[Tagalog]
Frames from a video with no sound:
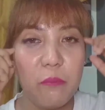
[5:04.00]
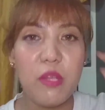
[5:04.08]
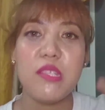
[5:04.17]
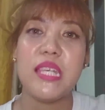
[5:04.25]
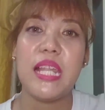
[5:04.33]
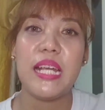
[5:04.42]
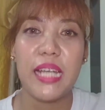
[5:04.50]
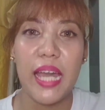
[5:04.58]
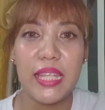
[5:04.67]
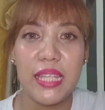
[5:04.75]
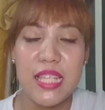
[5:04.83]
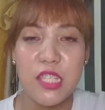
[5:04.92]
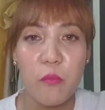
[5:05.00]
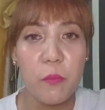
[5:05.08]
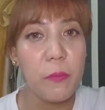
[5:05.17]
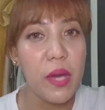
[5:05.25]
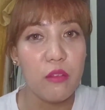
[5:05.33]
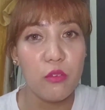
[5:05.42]
At meron silang guidelines kung
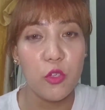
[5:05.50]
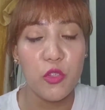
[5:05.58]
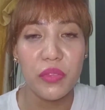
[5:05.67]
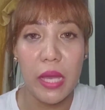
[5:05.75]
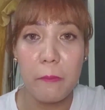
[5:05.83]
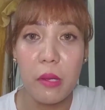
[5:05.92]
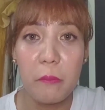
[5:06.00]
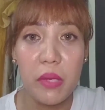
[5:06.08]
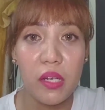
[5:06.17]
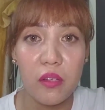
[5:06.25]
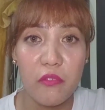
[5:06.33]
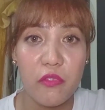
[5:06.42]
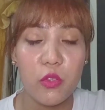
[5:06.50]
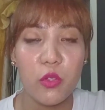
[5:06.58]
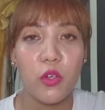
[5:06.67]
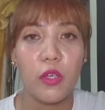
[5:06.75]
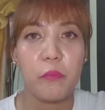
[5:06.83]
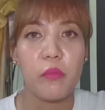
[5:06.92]
paano yung tamang pag-review
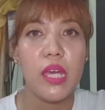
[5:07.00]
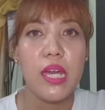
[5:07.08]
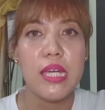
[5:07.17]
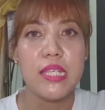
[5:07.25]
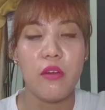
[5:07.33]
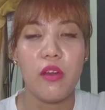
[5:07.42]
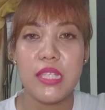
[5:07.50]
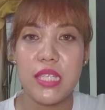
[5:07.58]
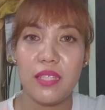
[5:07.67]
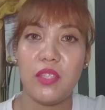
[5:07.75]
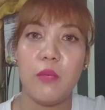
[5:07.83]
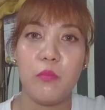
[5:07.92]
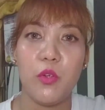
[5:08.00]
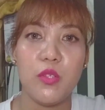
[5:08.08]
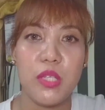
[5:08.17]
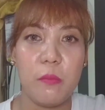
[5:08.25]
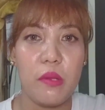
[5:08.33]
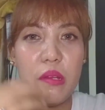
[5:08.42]
doon. So, ang isang tip
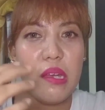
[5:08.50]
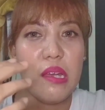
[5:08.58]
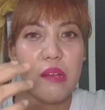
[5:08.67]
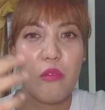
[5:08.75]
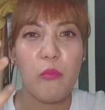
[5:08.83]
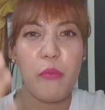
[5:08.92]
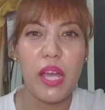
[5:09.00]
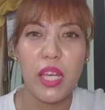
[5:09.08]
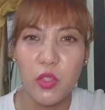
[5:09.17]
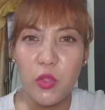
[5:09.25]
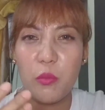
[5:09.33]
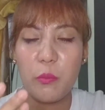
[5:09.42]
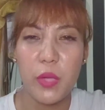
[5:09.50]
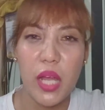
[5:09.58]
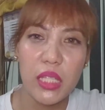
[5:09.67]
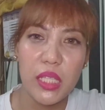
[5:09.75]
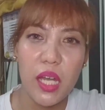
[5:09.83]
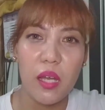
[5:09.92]
doon, syempre, kung pangit yung
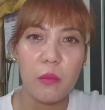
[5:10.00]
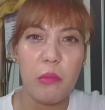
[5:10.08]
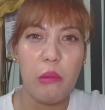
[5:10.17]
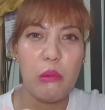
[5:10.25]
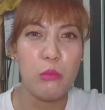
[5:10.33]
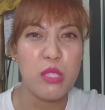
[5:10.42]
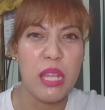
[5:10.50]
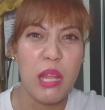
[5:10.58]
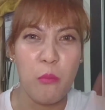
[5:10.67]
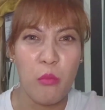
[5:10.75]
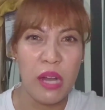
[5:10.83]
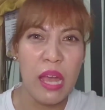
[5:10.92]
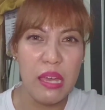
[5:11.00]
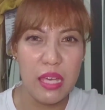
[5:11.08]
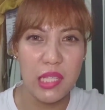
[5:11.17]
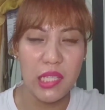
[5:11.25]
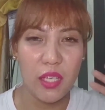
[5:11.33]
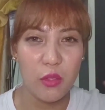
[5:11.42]
product, bawal mo silang
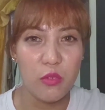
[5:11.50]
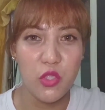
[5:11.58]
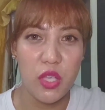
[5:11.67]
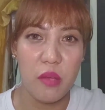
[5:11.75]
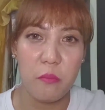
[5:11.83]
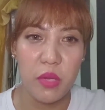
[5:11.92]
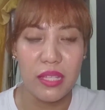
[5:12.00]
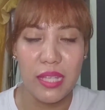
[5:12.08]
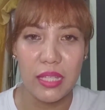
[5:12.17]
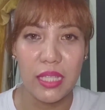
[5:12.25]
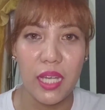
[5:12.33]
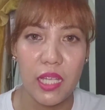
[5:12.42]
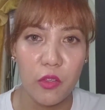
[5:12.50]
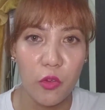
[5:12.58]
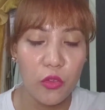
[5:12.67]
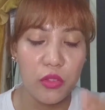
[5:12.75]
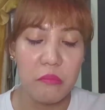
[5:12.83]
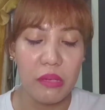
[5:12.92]
murahin, ganun. Syempre, unethical
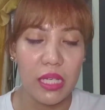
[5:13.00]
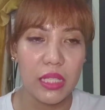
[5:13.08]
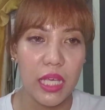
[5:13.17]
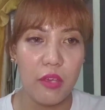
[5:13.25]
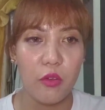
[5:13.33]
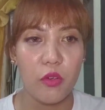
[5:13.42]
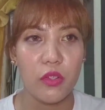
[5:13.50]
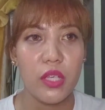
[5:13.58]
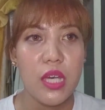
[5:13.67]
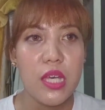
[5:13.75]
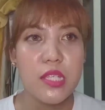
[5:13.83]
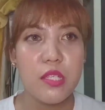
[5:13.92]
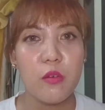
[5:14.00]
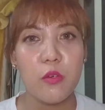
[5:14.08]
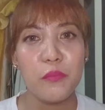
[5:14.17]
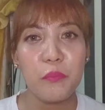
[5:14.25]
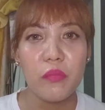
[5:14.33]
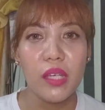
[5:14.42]
yun, di maganda yun.
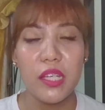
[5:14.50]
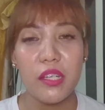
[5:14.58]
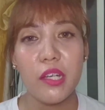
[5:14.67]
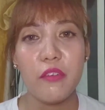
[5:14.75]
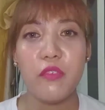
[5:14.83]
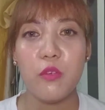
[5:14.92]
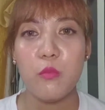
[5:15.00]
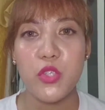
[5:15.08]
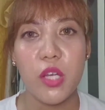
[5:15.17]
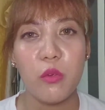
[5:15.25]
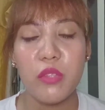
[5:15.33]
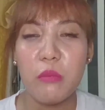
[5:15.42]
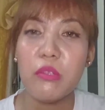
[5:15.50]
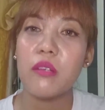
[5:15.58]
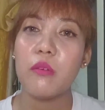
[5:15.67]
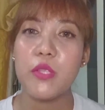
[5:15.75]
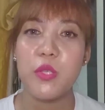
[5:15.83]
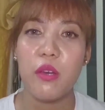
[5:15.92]
So, i-review mo siya. Kung di mo
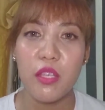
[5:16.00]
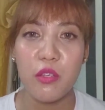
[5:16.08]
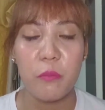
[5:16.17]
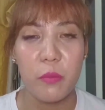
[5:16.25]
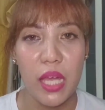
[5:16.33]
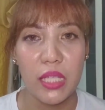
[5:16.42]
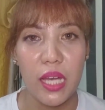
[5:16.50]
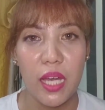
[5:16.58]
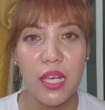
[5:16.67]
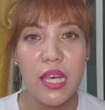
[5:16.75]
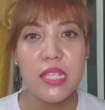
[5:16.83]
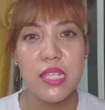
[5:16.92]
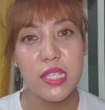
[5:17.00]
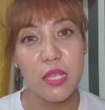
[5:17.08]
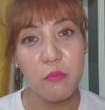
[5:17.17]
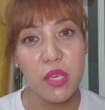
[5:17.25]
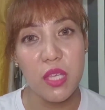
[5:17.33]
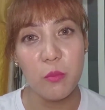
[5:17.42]
nagustuhan yung product,
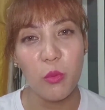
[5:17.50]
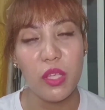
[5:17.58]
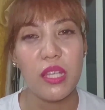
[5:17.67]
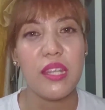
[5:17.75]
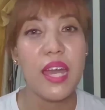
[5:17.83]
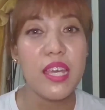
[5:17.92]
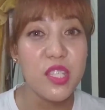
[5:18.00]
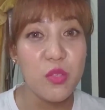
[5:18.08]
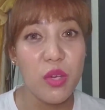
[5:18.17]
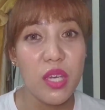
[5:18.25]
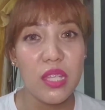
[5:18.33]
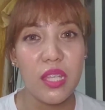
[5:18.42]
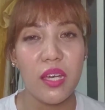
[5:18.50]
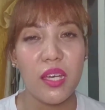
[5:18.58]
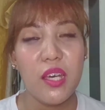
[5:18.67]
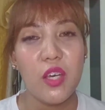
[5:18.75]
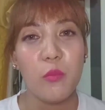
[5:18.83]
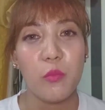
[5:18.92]
sasabihin mo in a nice way na,
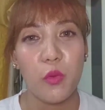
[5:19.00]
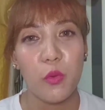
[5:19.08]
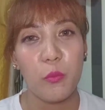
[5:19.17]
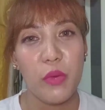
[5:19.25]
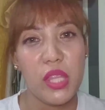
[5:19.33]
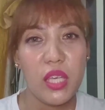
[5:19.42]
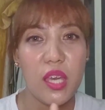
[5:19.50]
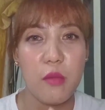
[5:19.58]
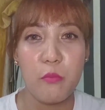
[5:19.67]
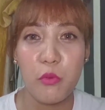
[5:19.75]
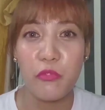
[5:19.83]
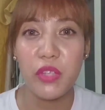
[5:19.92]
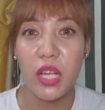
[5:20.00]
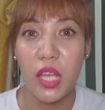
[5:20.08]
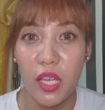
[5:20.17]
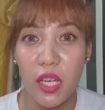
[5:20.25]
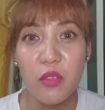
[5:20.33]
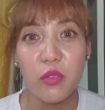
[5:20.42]
no, pwedeng i-improve
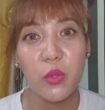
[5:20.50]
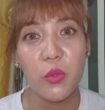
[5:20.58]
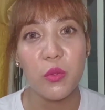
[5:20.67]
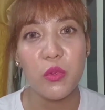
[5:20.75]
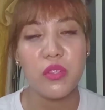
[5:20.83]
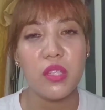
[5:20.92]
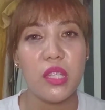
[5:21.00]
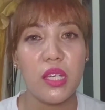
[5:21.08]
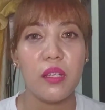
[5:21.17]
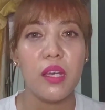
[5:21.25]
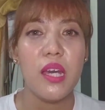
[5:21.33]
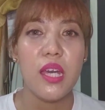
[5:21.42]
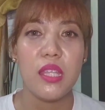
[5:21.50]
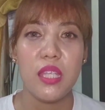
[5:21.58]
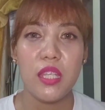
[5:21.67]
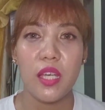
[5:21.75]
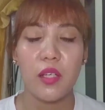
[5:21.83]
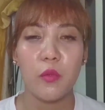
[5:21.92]
nila yung ganito, hindi, nag,
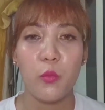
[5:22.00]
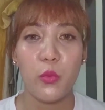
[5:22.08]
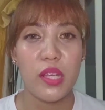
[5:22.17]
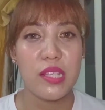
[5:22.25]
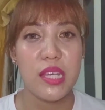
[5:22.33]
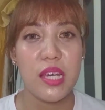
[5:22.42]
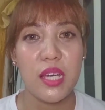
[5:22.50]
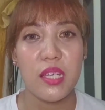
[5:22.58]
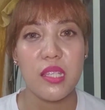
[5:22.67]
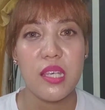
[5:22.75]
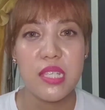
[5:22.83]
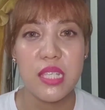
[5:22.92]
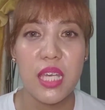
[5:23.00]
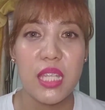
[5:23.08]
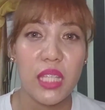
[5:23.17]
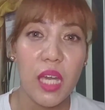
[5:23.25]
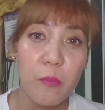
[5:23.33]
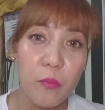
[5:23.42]
hindi nag-work sa
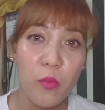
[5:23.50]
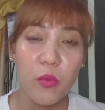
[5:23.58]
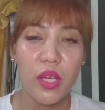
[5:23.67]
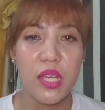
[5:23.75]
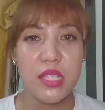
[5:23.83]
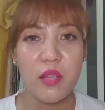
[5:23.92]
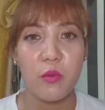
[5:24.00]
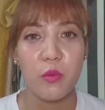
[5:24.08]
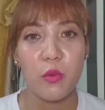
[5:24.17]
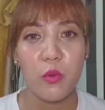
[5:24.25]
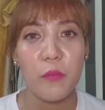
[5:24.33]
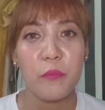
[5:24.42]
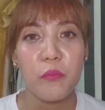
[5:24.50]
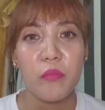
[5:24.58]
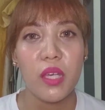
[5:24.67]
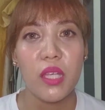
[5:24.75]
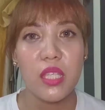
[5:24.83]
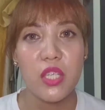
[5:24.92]
screen type mo, kaya siguro
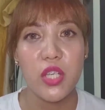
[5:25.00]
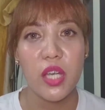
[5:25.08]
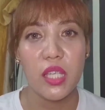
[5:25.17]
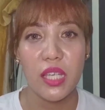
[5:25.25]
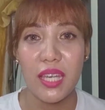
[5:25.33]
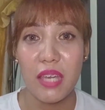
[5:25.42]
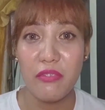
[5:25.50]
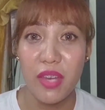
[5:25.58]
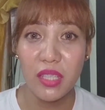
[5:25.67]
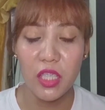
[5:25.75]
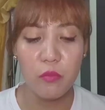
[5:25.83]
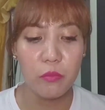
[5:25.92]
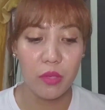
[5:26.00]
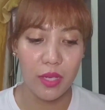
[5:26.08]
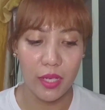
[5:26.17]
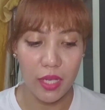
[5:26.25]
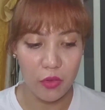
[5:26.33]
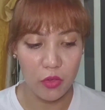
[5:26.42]
hindi siya naging effective,
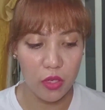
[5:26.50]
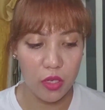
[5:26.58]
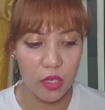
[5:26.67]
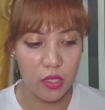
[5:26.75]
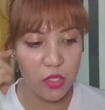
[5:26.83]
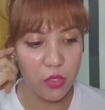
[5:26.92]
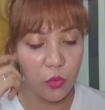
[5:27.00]
mga ganun.